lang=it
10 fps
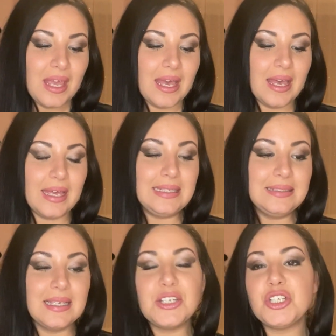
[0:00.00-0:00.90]
eh,
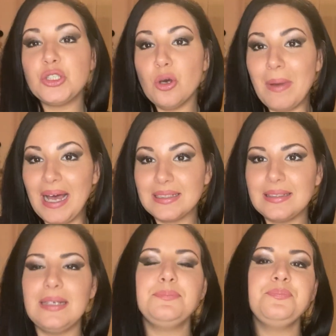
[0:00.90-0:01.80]
in 10
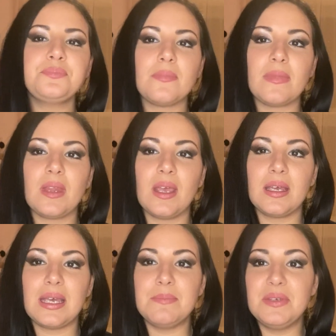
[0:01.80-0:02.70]
domande mh,
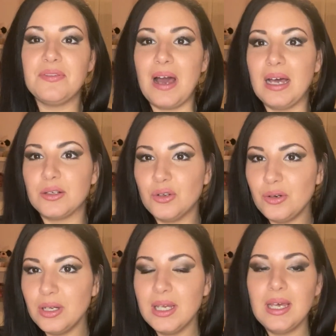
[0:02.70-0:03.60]
mm, che mi
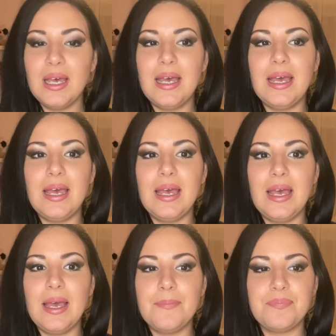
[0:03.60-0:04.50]
fanno,
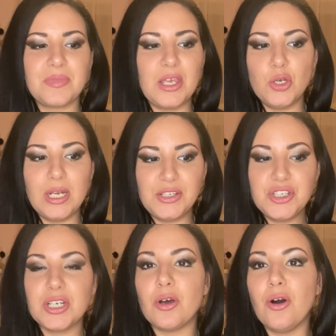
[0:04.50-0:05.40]
eh, che io
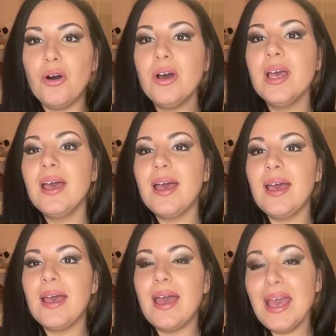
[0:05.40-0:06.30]
leggerò
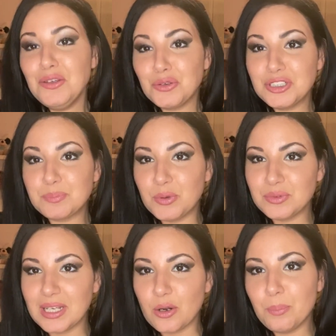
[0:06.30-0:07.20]
eh, e io
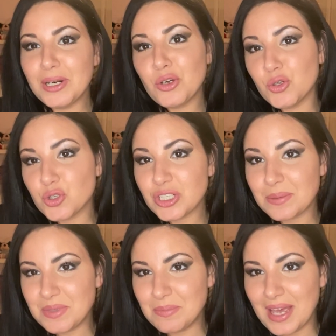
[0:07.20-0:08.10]
risponderò per
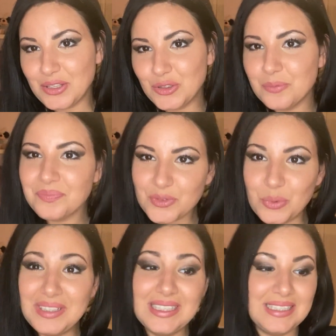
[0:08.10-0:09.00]
conoscermi meglio.
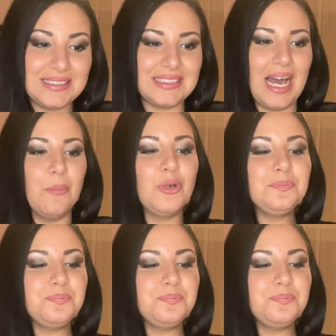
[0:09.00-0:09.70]
Quindi iniziamo